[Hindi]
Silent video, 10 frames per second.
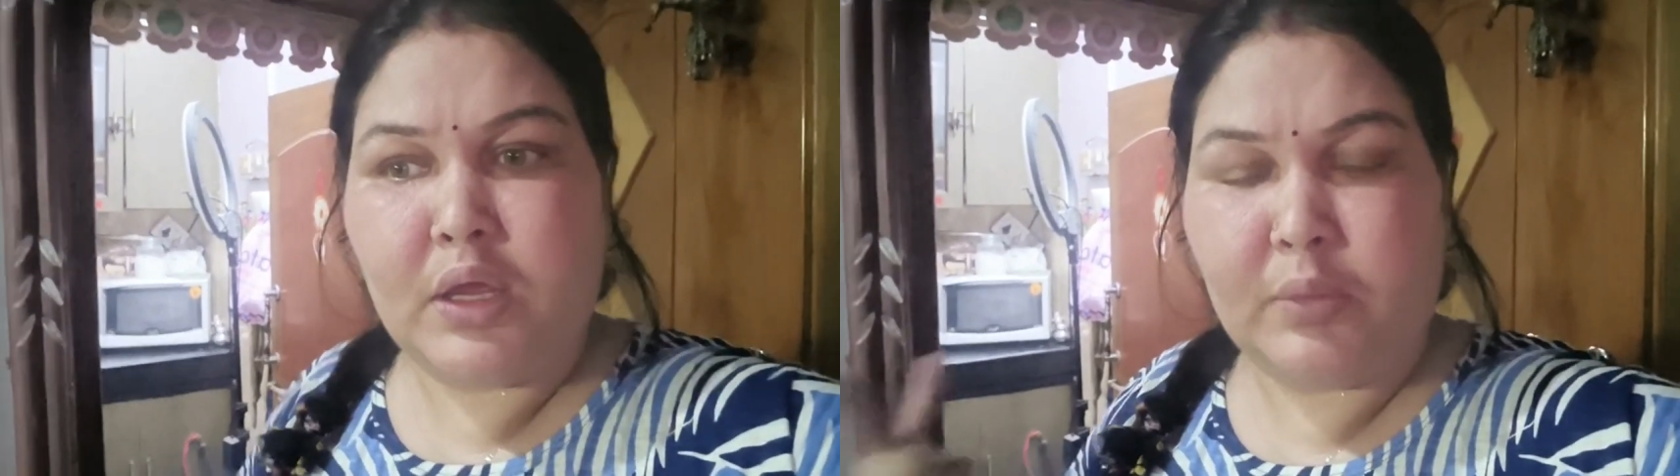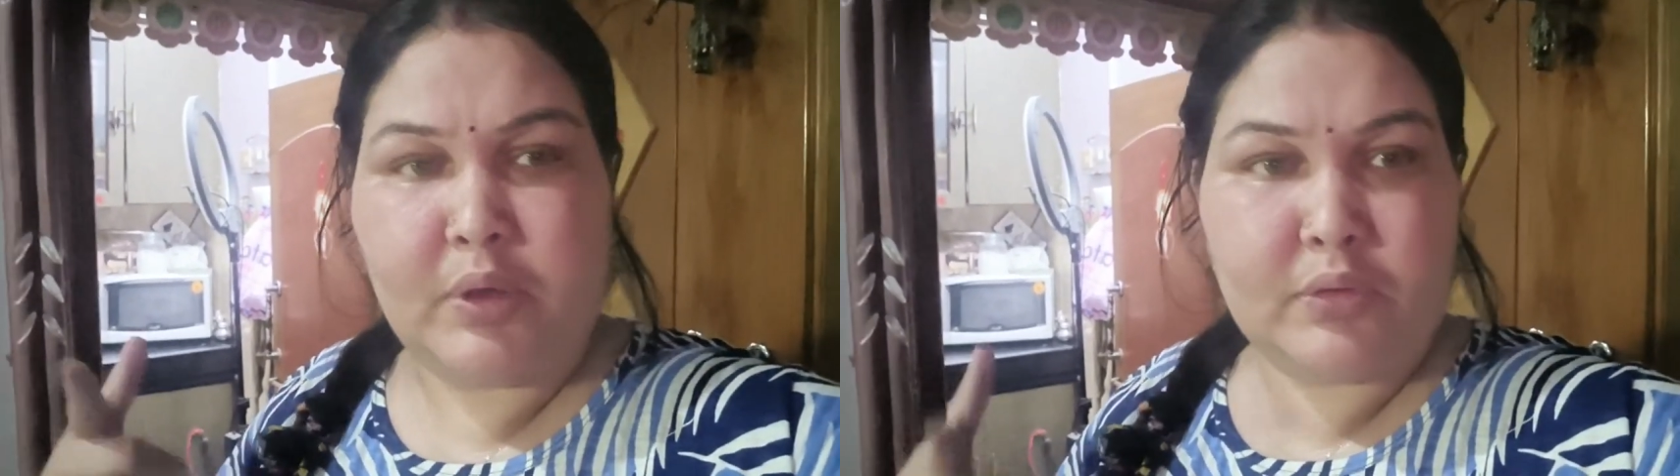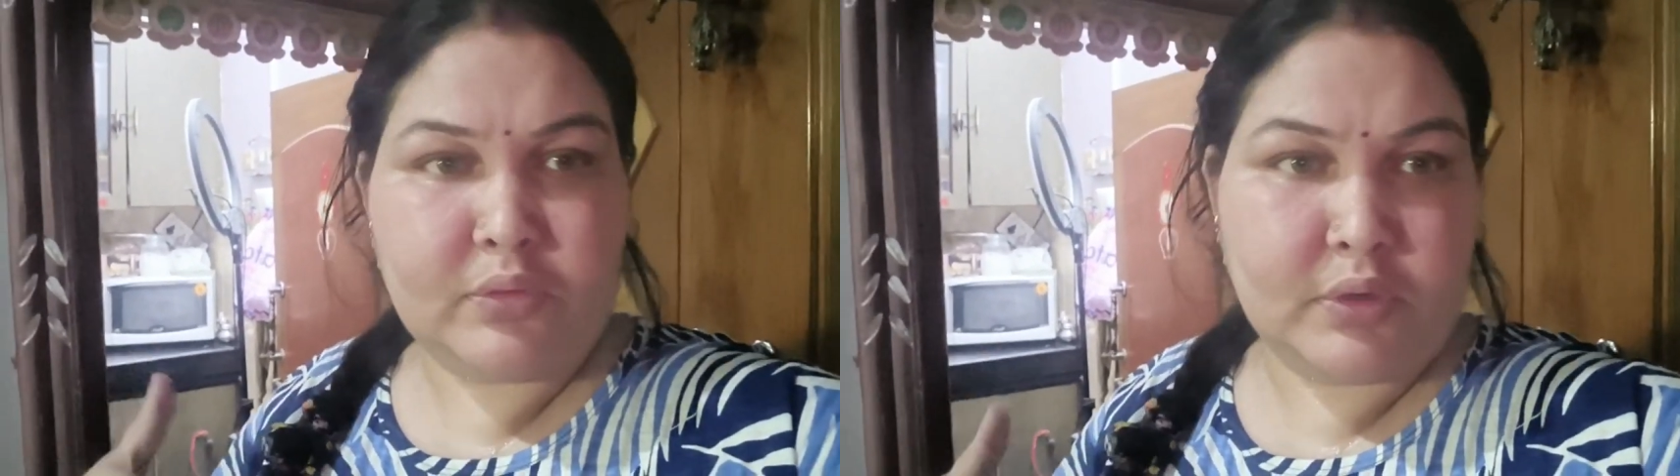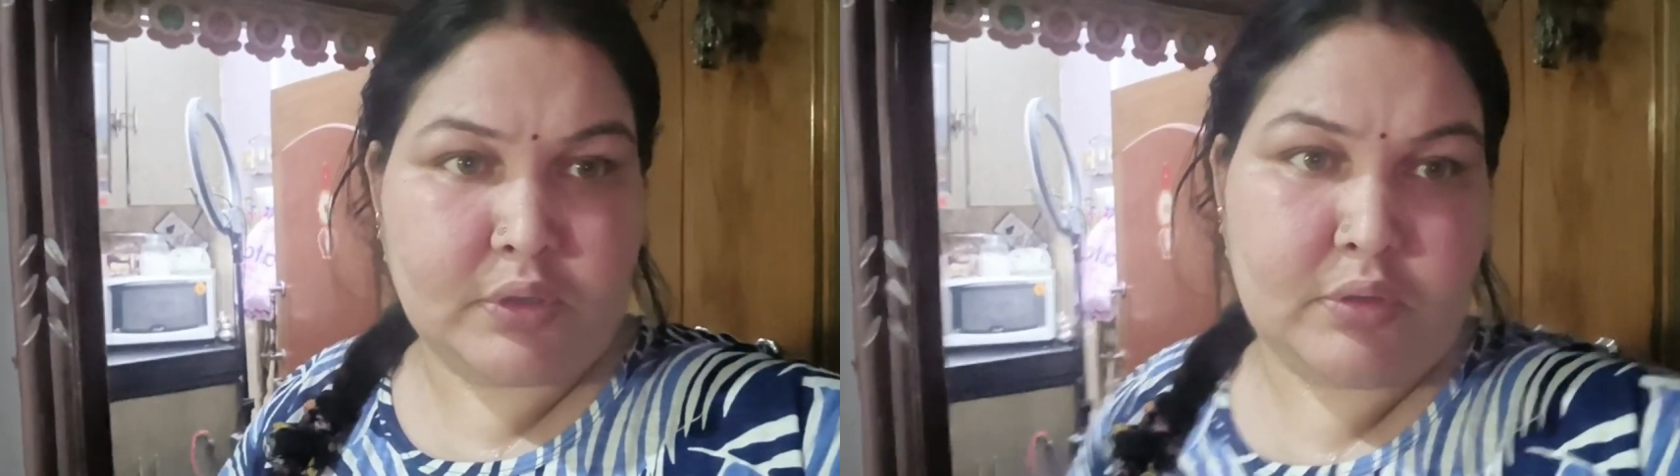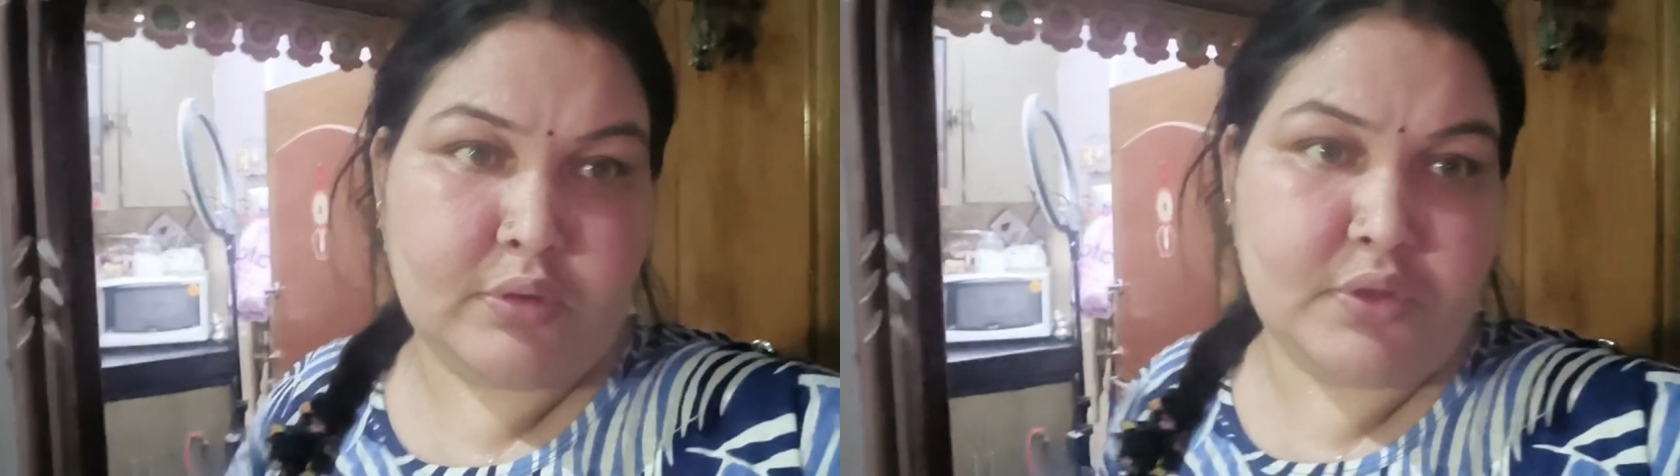एक बार
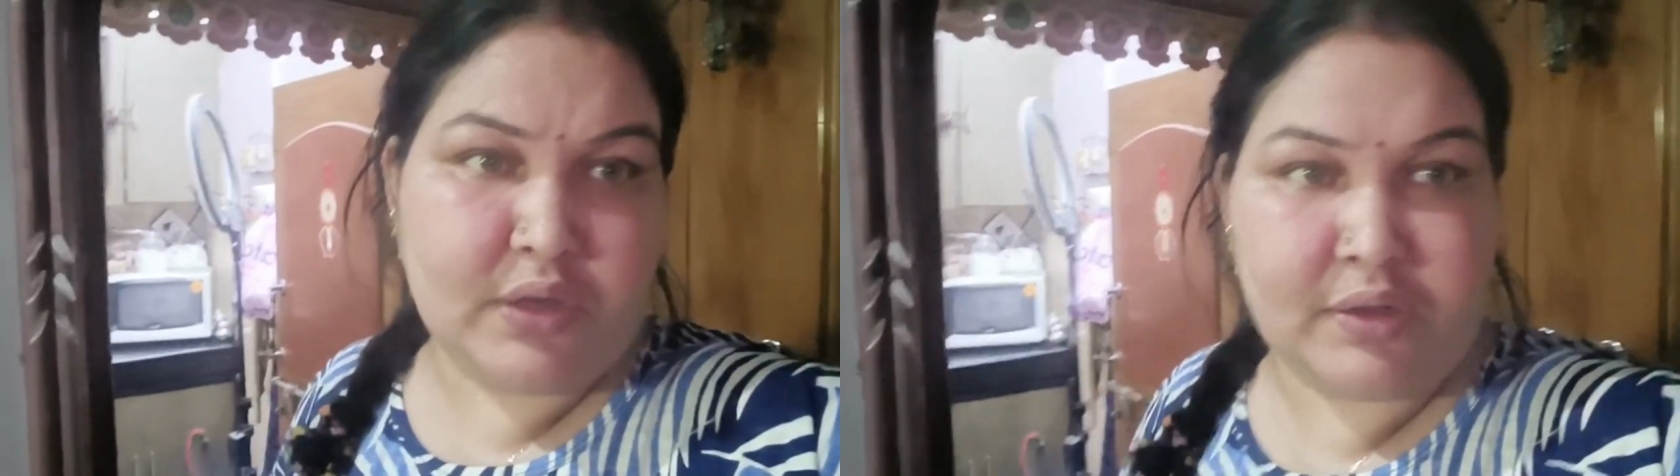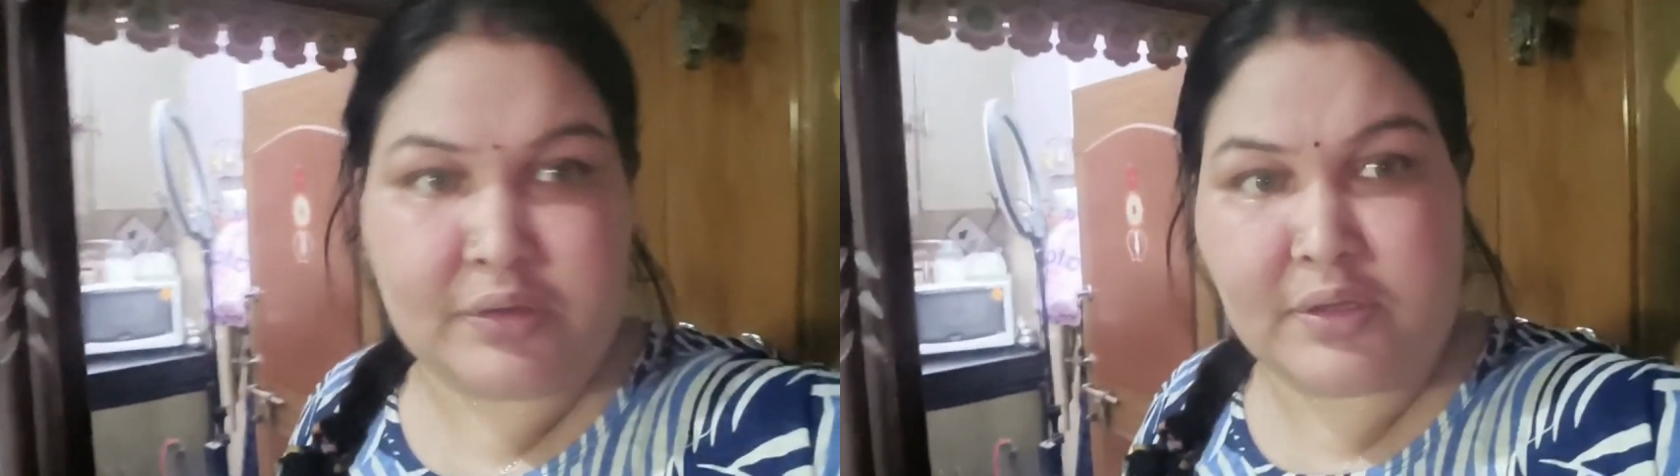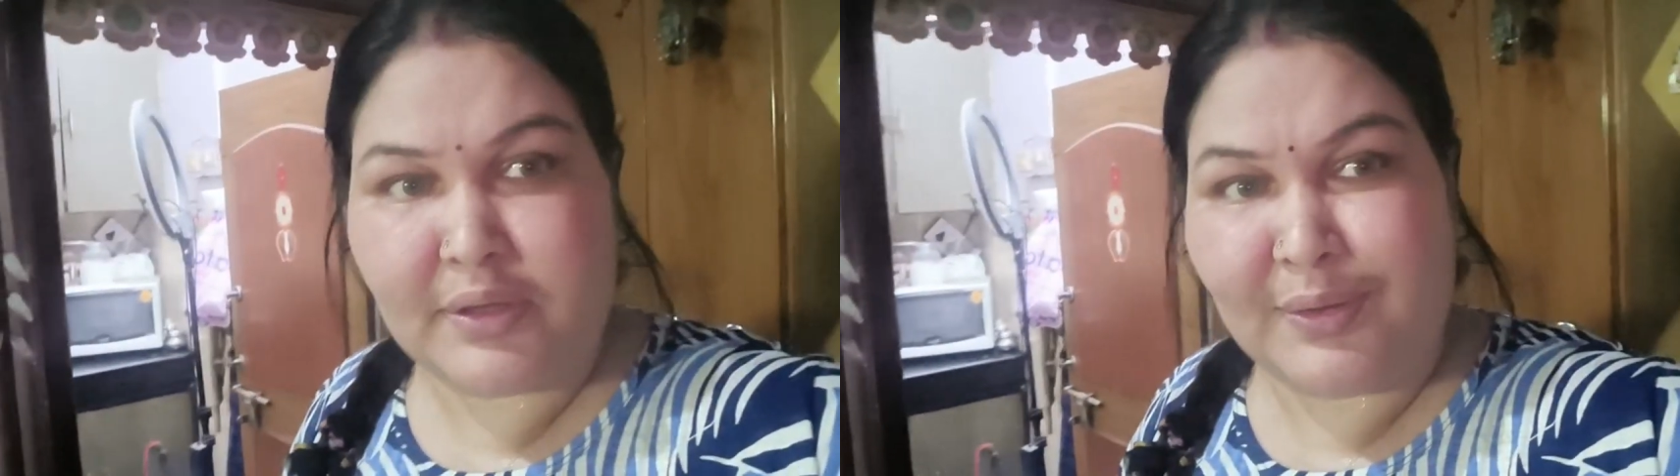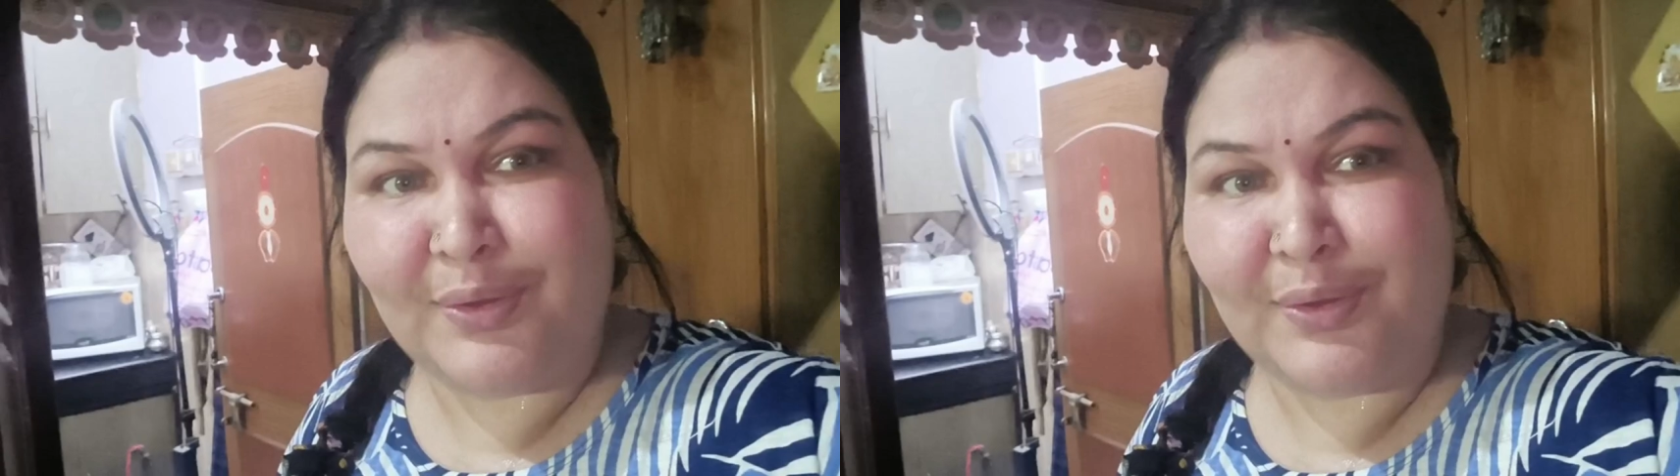उसने थोड़ी सी लस्सी दे